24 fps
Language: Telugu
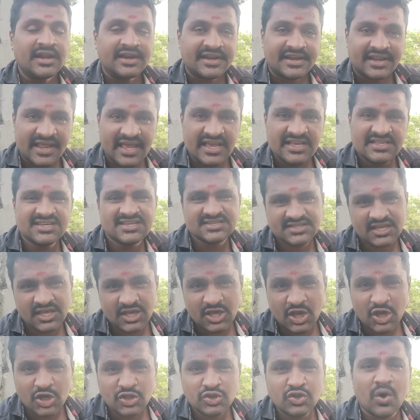ట్రై చేస్తే
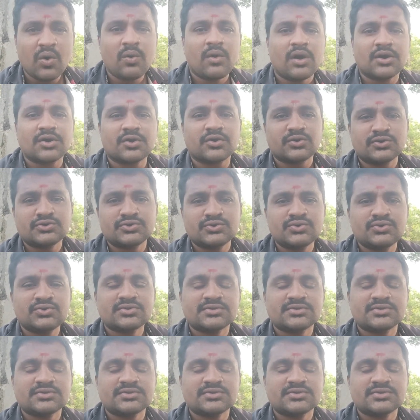ఏదో ఒక రోజు